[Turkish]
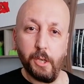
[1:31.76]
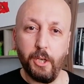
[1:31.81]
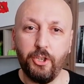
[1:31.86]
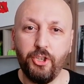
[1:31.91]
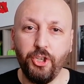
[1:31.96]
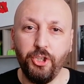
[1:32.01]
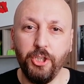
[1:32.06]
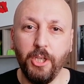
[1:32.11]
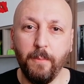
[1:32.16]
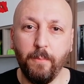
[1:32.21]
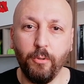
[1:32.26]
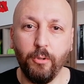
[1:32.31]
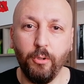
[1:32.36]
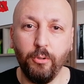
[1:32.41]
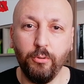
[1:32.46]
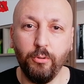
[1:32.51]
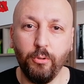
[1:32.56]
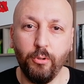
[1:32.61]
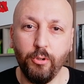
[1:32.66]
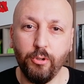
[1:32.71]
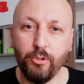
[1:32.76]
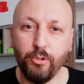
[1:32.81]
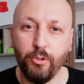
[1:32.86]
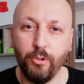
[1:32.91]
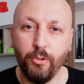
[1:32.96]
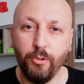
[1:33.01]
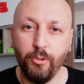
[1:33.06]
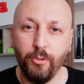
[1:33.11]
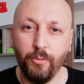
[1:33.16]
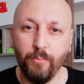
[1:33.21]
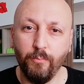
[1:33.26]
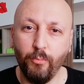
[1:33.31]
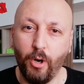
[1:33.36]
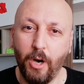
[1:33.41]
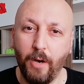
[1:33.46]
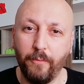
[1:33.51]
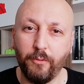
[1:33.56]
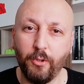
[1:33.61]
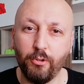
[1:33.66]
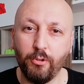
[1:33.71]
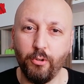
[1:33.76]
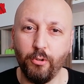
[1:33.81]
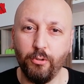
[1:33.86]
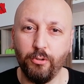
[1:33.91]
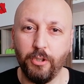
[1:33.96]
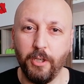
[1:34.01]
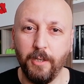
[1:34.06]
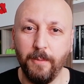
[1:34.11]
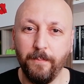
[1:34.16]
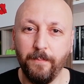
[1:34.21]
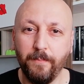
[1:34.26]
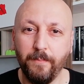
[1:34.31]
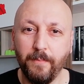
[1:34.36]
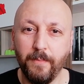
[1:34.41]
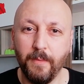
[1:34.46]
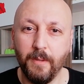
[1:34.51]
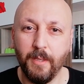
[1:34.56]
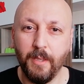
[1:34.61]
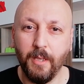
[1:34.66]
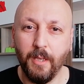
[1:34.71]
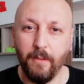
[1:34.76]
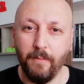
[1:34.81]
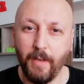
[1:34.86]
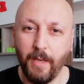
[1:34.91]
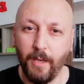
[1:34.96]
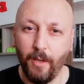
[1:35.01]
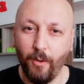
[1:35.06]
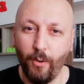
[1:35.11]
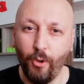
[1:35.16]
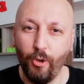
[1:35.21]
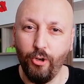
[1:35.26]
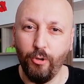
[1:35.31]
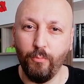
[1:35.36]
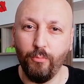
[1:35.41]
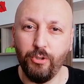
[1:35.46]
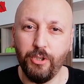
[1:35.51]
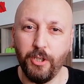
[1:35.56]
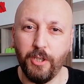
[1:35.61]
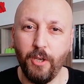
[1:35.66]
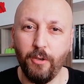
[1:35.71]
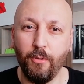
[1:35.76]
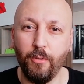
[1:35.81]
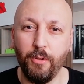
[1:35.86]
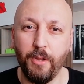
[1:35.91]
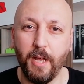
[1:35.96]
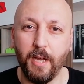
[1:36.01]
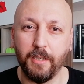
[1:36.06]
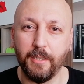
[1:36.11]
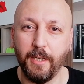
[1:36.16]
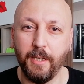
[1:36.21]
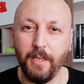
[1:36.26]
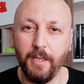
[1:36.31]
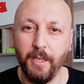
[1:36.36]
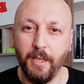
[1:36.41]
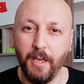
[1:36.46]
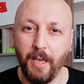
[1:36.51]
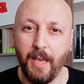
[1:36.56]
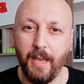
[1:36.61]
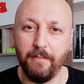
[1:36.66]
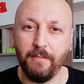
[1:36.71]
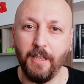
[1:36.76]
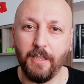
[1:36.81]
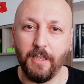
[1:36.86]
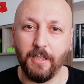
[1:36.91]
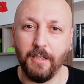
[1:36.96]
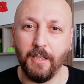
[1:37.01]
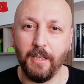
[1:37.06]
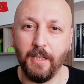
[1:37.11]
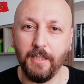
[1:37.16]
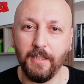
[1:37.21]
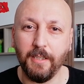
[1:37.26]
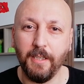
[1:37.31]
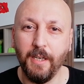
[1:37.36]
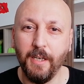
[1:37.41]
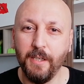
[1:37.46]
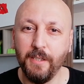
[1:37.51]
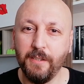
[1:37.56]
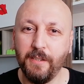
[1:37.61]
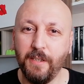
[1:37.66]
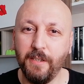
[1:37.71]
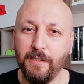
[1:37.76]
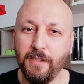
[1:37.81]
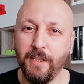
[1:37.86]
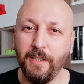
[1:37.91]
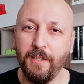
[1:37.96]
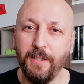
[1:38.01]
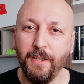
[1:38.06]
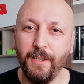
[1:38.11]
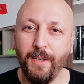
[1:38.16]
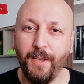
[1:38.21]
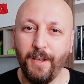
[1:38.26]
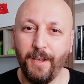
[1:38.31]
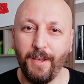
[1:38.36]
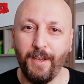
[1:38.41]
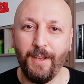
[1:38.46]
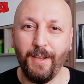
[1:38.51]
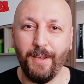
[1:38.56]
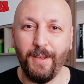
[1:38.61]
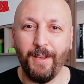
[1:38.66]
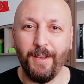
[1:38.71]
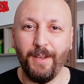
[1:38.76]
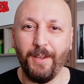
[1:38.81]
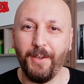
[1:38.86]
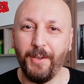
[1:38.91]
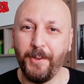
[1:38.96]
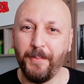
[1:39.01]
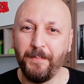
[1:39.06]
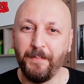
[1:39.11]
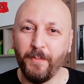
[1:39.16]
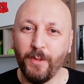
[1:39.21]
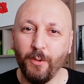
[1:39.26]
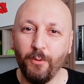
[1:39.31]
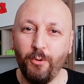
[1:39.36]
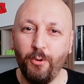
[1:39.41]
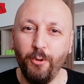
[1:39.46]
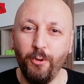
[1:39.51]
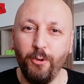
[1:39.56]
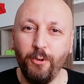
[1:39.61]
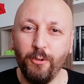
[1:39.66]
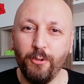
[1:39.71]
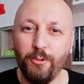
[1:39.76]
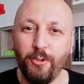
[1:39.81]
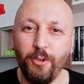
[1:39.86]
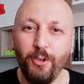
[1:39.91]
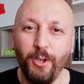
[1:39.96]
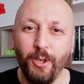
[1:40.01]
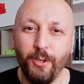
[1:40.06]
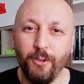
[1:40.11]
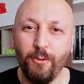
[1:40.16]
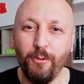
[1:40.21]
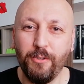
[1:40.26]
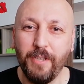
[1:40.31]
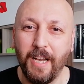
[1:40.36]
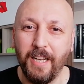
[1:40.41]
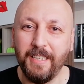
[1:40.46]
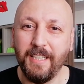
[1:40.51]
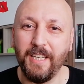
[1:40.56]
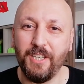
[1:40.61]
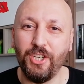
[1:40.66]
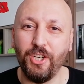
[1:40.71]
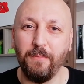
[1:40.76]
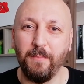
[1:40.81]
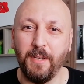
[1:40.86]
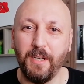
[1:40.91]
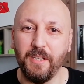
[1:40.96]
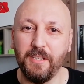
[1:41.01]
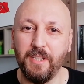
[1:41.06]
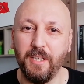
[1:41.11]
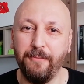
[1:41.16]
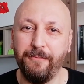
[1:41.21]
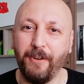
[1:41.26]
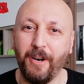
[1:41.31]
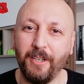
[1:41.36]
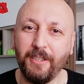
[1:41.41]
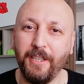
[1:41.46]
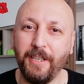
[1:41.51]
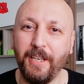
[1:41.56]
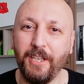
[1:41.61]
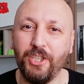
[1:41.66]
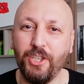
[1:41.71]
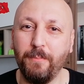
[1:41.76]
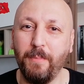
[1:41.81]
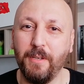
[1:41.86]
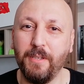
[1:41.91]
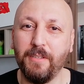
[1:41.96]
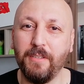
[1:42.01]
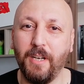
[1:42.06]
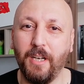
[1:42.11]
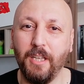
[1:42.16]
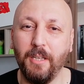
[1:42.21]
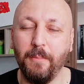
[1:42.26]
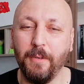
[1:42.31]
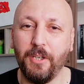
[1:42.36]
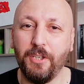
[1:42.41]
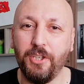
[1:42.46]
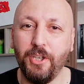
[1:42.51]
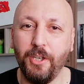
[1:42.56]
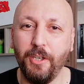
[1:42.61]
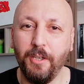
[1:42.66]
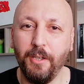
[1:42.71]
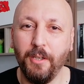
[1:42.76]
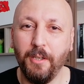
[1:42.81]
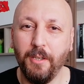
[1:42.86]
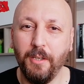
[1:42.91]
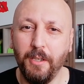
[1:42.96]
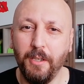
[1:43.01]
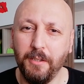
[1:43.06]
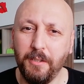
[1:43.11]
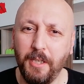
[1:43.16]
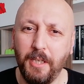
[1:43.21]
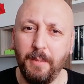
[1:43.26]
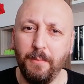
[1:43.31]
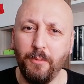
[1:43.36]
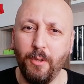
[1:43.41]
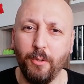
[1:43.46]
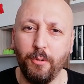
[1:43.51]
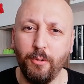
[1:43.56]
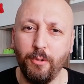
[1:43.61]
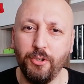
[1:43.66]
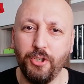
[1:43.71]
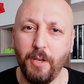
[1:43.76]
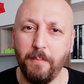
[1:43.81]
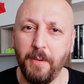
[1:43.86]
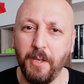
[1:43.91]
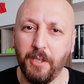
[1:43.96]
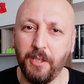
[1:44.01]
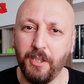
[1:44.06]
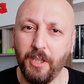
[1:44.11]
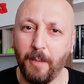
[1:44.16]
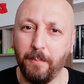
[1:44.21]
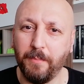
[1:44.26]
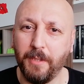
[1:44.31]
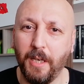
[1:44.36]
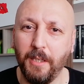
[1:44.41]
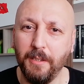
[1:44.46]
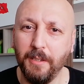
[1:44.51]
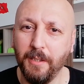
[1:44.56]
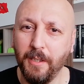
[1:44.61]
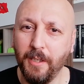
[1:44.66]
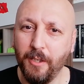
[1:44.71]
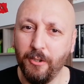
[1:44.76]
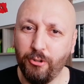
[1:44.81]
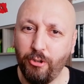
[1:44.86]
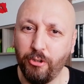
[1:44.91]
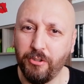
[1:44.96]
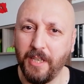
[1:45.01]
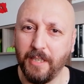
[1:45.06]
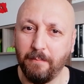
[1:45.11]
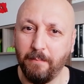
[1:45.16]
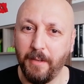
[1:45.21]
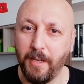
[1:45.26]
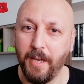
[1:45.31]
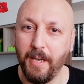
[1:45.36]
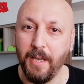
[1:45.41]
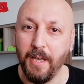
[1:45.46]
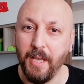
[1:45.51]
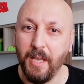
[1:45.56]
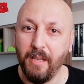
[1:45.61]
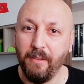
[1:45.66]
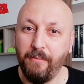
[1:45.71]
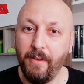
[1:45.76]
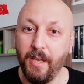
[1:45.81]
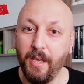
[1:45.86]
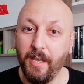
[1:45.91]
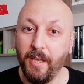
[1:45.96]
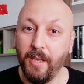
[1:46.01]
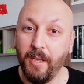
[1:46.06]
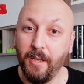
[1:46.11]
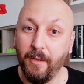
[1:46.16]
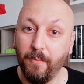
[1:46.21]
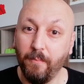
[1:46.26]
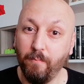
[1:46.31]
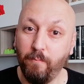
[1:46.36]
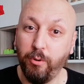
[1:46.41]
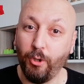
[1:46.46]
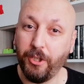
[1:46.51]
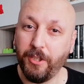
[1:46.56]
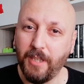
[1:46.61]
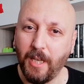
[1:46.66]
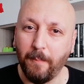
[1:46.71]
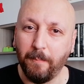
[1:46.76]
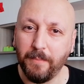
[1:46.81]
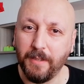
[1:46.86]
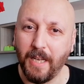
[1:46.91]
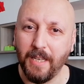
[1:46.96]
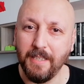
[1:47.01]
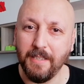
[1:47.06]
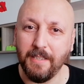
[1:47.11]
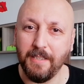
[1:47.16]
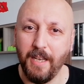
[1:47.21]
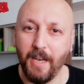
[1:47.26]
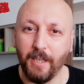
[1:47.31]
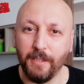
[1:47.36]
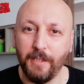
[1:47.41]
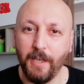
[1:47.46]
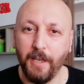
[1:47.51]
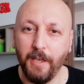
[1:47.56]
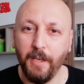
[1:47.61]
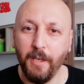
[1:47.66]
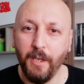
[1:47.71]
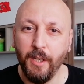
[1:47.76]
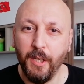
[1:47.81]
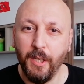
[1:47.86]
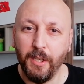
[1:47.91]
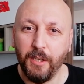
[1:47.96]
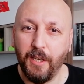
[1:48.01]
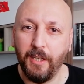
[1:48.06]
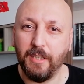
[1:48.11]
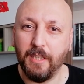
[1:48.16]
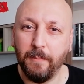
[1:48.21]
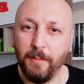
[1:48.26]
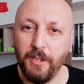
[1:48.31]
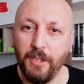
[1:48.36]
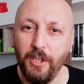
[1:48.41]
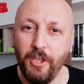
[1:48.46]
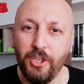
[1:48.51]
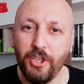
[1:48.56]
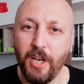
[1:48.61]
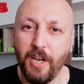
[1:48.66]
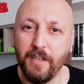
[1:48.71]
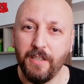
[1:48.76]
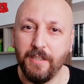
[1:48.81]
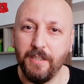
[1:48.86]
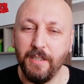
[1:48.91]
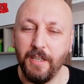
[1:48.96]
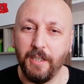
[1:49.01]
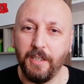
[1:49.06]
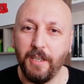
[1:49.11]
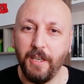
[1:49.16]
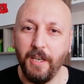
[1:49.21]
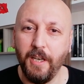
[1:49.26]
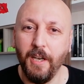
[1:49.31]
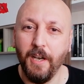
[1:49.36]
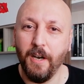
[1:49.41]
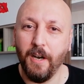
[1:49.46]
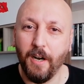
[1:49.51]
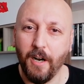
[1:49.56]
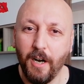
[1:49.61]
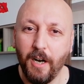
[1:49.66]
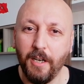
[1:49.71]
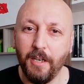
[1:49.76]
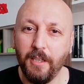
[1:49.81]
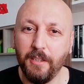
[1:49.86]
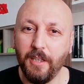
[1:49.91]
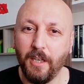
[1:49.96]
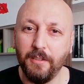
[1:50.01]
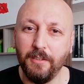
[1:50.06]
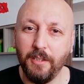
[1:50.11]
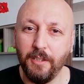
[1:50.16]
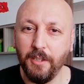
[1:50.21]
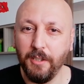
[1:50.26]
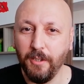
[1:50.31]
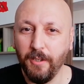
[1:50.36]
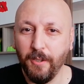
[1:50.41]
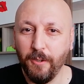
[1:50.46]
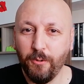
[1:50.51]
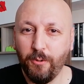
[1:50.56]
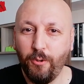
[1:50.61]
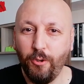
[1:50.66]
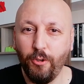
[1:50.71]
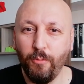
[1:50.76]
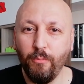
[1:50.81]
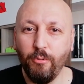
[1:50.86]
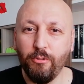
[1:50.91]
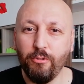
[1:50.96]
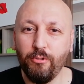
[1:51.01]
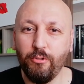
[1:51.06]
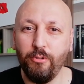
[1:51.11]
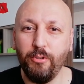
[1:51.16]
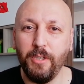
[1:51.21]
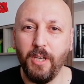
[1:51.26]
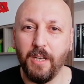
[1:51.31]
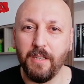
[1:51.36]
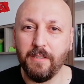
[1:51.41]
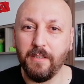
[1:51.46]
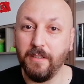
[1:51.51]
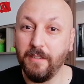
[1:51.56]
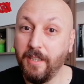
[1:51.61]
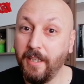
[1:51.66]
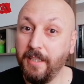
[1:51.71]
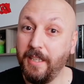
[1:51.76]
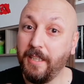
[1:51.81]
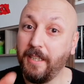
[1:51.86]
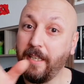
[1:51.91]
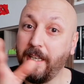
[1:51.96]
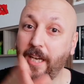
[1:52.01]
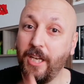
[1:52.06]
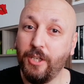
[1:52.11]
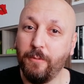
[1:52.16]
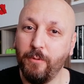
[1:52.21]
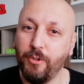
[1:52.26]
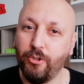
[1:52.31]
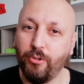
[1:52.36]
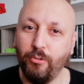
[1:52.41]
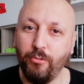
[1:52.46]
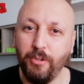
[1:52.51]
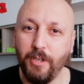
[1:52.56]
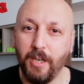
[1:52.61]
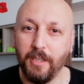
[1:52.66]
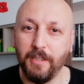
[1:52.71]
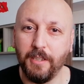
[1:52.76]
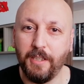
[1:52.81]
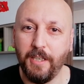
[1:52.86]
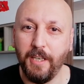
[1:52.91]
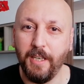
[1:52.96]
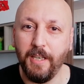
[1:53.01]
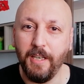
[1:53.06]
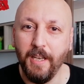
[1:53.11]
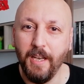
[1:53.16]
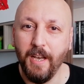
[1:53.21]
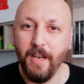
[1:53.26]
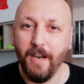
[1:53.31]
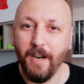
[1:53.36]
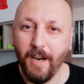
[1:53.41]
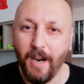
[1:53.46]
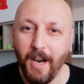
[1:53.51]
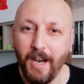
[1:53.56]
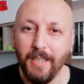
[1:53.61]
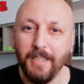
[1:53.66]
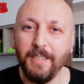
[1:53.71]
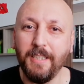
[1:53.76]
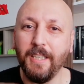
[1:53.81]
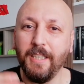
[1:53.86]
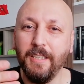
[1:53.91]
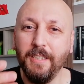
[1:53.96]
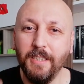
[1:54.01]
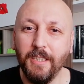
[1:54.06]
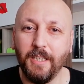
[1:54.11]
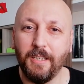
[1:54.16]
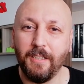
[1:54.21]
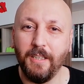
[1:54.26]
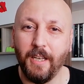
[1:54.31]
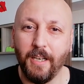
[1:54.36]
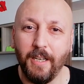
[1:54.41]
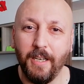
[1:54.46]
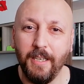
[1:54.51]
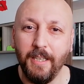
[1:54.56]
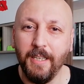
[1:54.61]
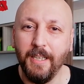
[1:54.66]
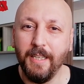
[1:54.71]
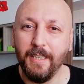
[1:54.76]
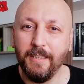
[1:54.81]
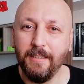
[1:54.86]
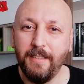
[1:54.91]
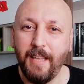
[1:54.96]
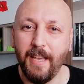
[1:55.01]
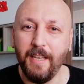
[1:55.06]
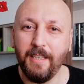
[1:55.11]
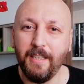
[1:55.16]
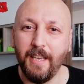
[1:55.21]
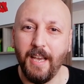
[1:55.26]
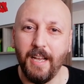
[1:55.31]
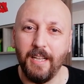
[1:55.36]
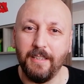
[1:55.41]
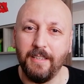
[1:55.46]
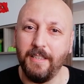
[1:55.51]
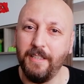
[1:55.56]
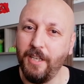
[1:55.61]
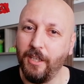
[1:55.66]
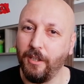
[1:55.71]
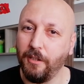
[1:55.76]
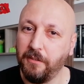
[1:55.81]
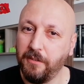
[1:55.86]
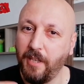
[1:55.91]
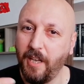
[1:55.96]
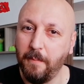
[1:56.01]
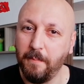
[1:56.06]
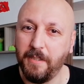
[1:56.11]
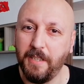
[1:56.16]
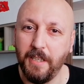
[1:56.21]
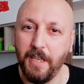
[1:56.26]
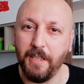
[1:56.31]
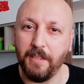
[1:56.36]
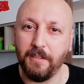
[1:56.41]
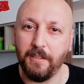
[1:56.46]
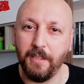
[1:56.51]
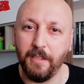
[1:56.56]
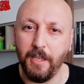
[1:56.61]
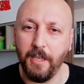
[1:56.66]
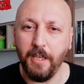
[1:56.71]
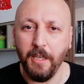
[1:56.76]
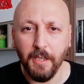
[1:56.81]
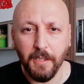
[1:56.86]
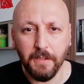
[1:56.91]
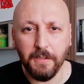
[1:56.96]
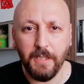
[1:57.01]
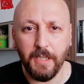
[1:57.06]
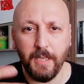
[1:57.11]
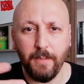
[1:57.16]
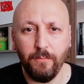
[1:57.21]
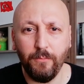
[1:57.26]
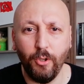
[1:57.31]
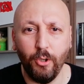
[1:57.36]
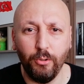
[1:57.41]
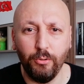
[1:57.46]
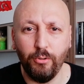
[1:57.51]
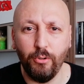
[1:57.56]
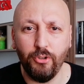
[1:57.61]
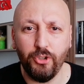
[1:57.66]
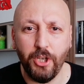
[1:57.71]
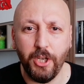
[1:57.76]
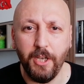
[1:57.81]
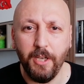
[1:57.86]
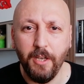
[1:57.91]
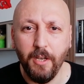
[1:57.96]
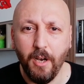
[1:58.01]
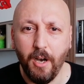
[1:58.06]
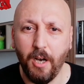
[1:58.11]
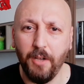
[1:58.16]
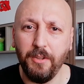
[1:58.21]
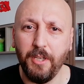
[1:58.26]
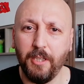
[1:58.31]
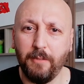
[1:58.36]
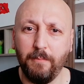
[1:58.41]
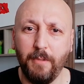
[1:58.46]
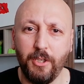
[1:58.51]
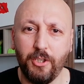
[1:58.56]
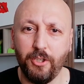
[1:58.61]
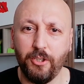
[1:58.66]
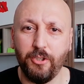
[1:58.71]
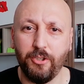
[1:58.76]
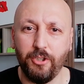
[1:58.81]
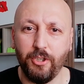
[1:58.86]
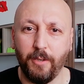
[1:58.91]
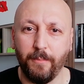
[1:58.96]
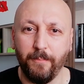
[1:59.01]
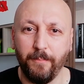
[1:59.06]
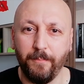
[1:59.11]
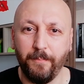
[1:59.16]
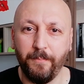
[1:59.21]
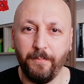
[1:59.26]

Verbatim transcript: İçinde bulunduğunuz bu hafta sonunda ve önümüzdeki günlerde evde kalarak sizin e, gününüzü güzel geçirmenizi, farklı geçirmenizi sağlamak için dilim döndüğünce bir kitaptan söz etmeye ve bu kitaptan ziyade kitabın içerisindeki hanedanların günümüz dünyasında ya da geçmiş dünyadaki hangi ırklara denk geldiğini ya da temsil ettiğini dilim döndüğünce anlatmaya çalışacağım.